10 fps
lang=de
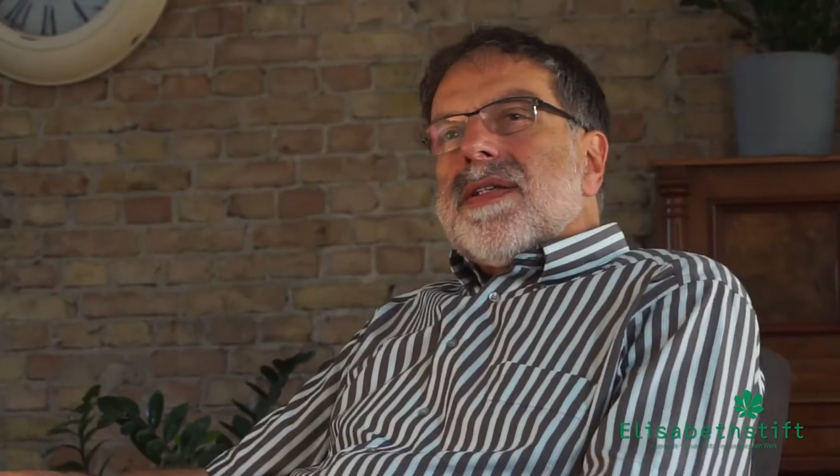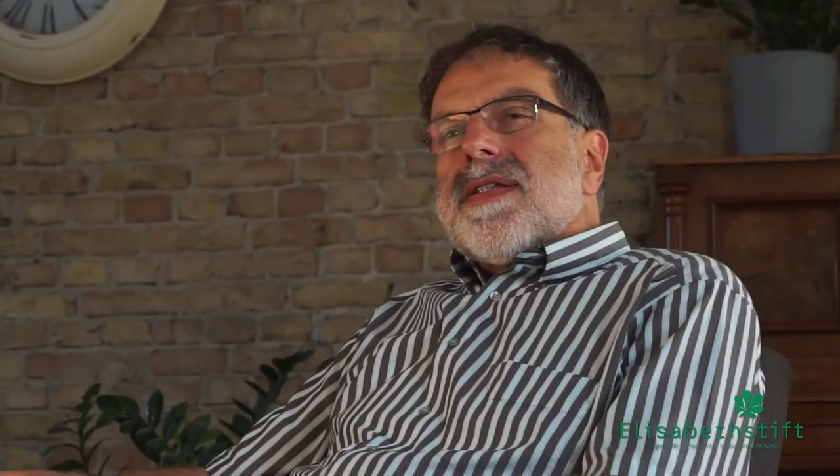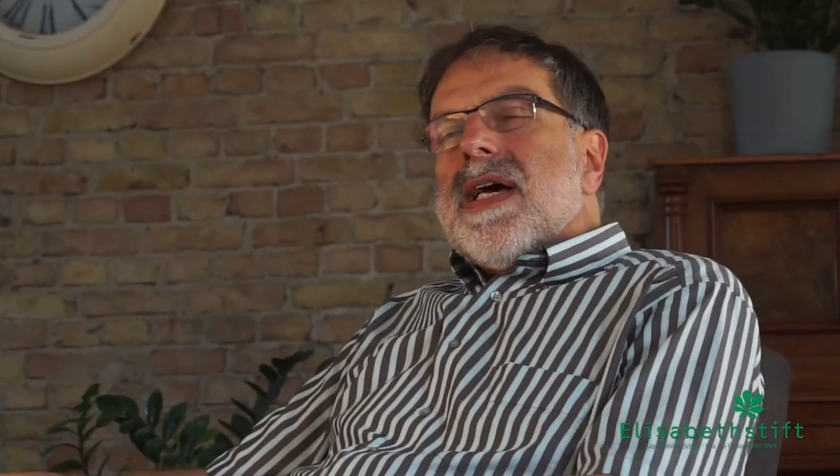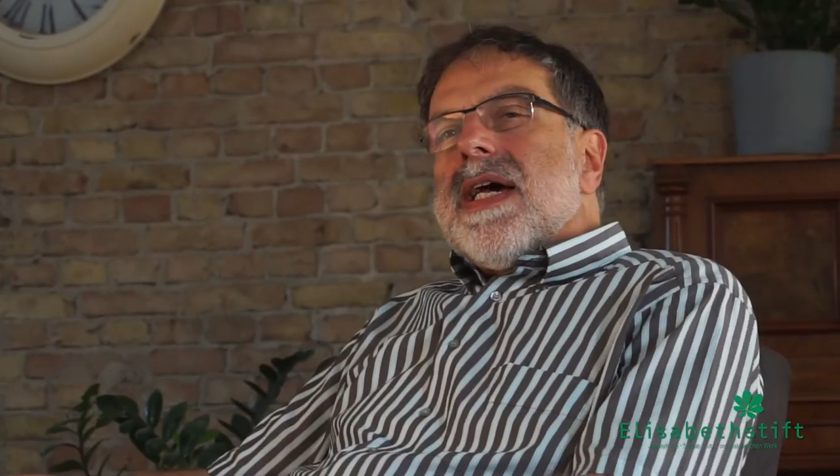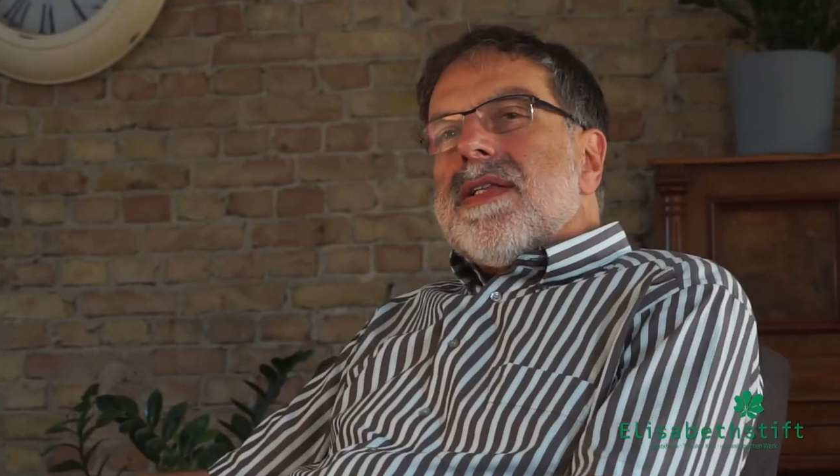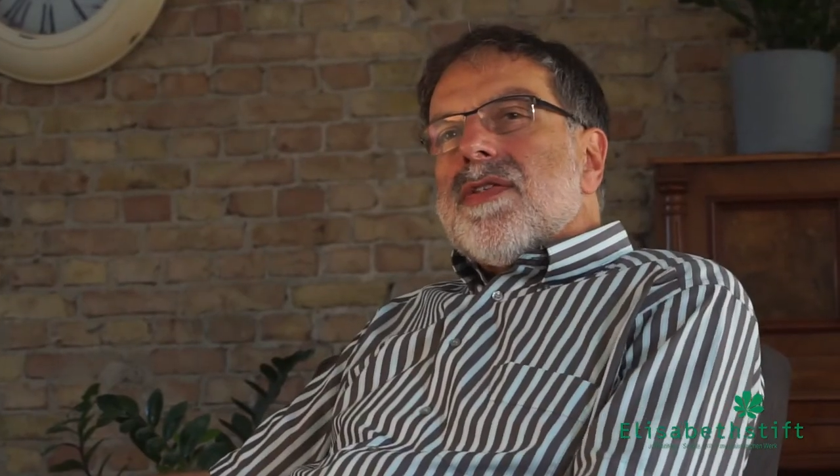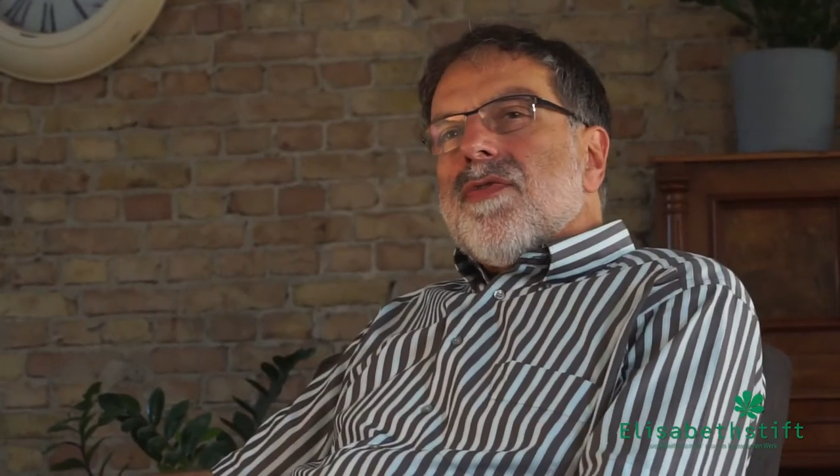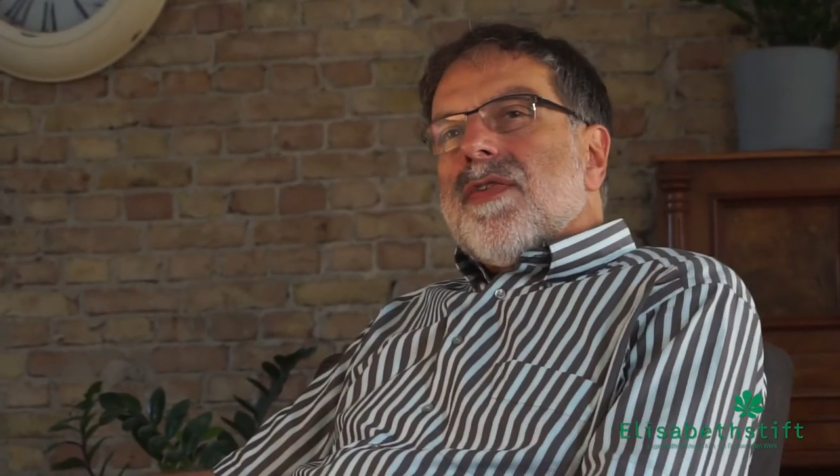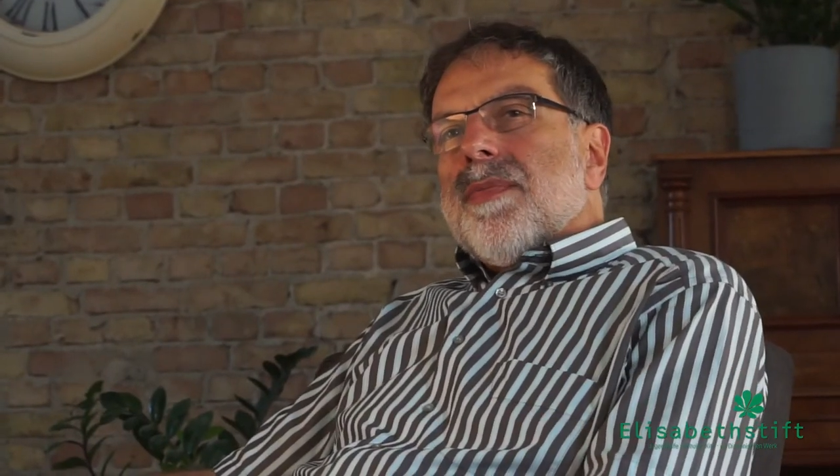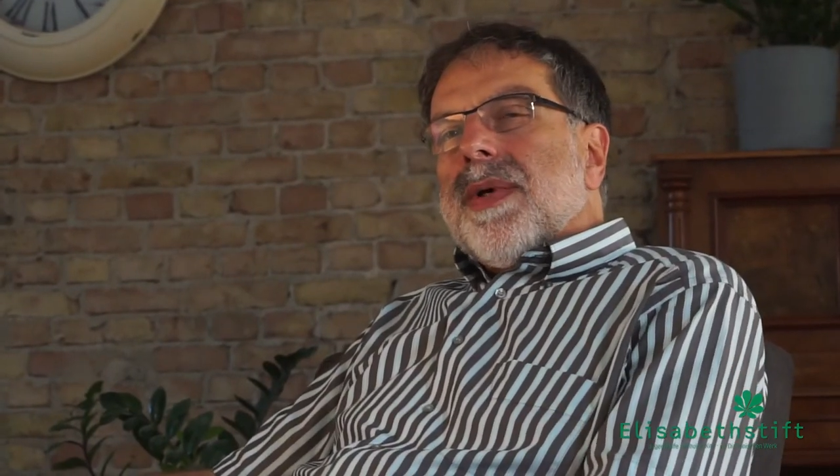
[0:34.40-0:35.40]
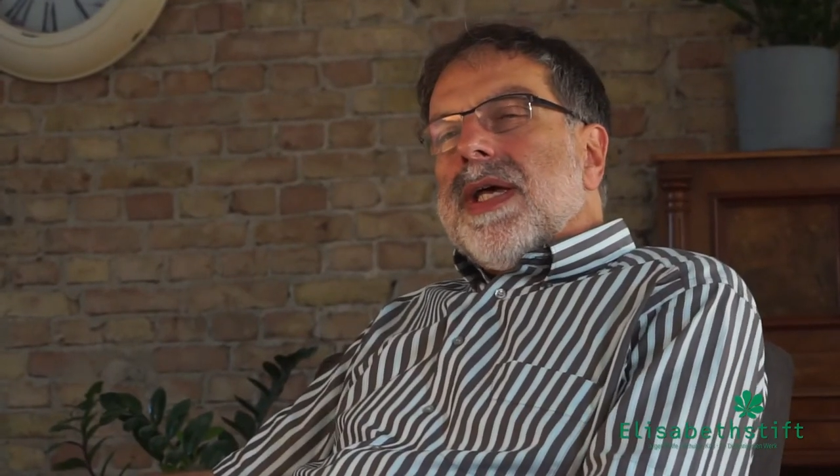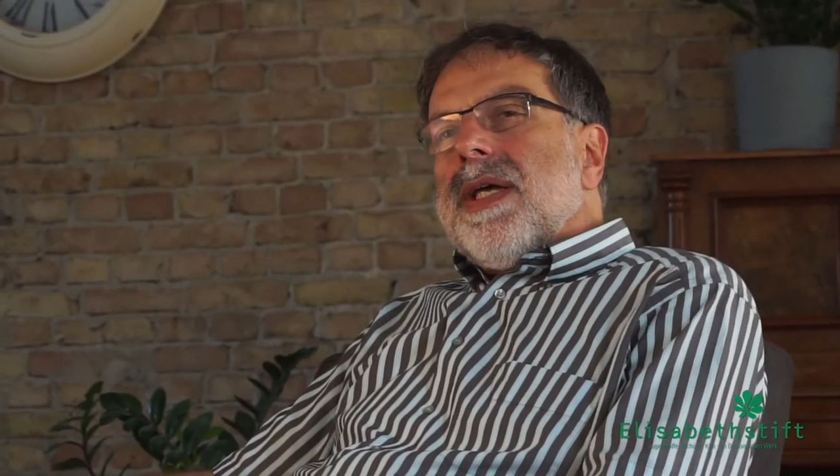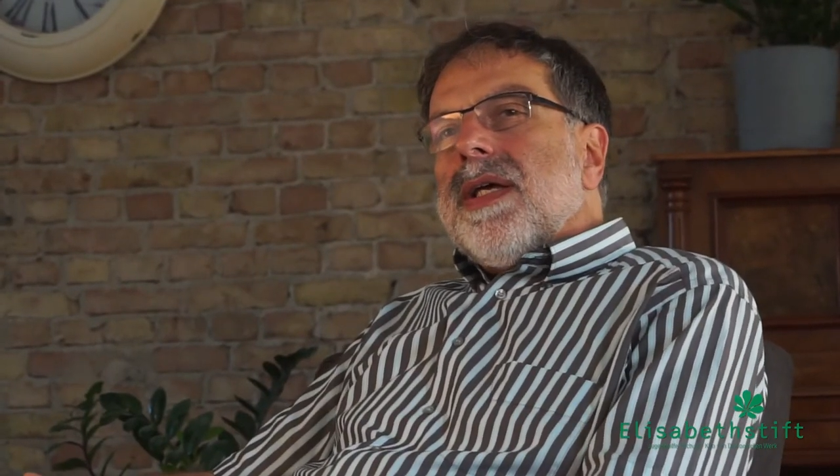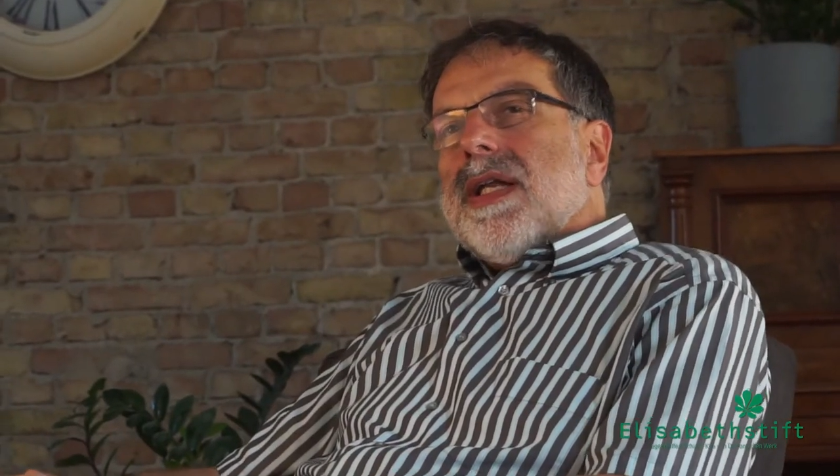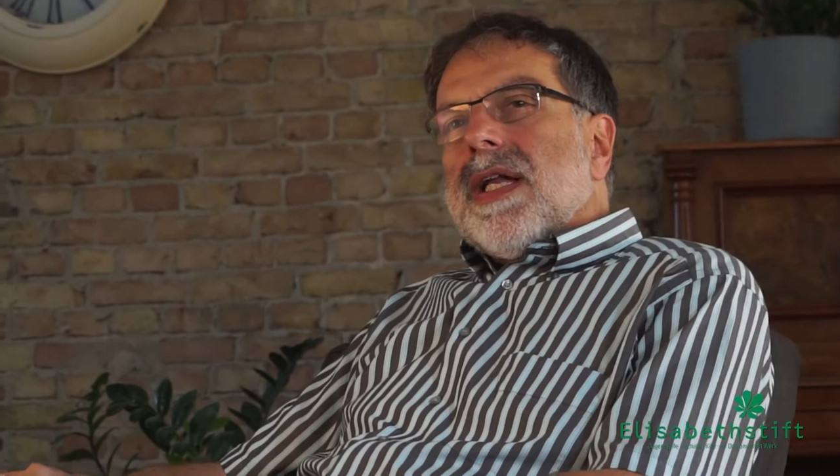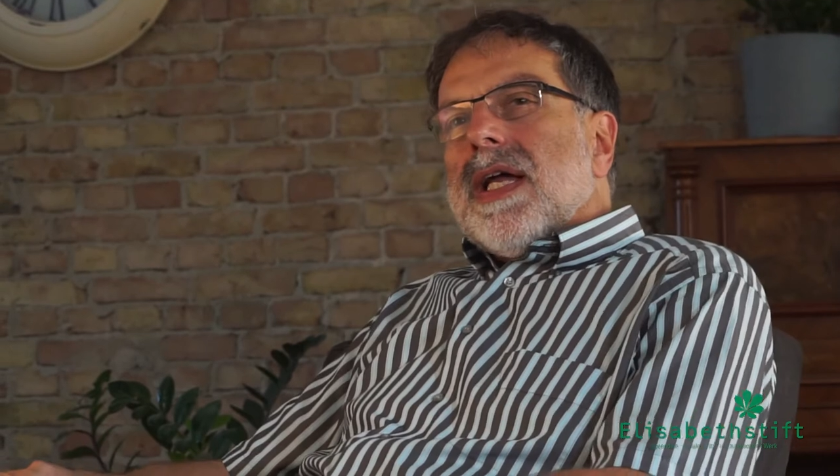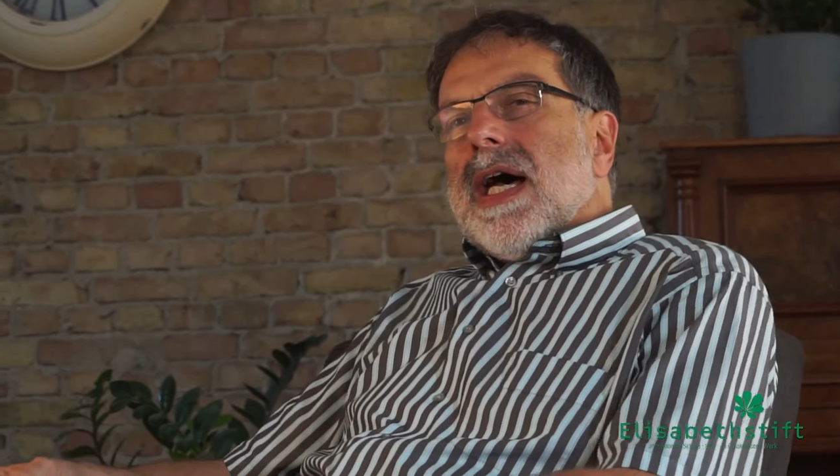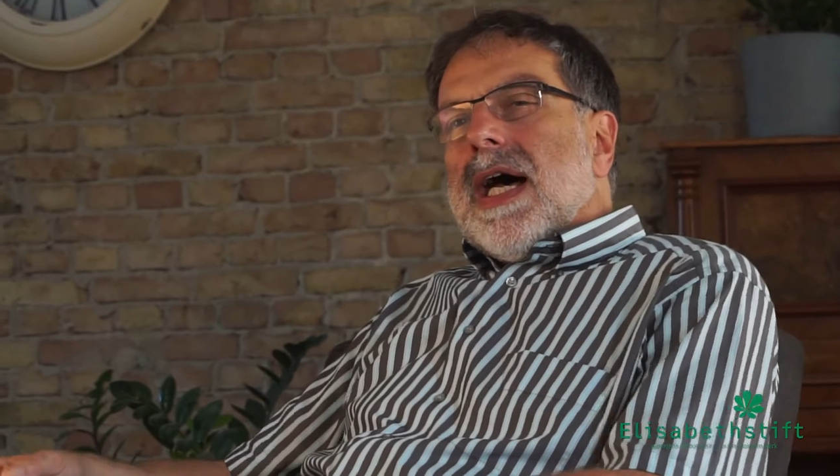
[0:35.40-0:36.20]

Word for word: Zeit zu verbringen in einer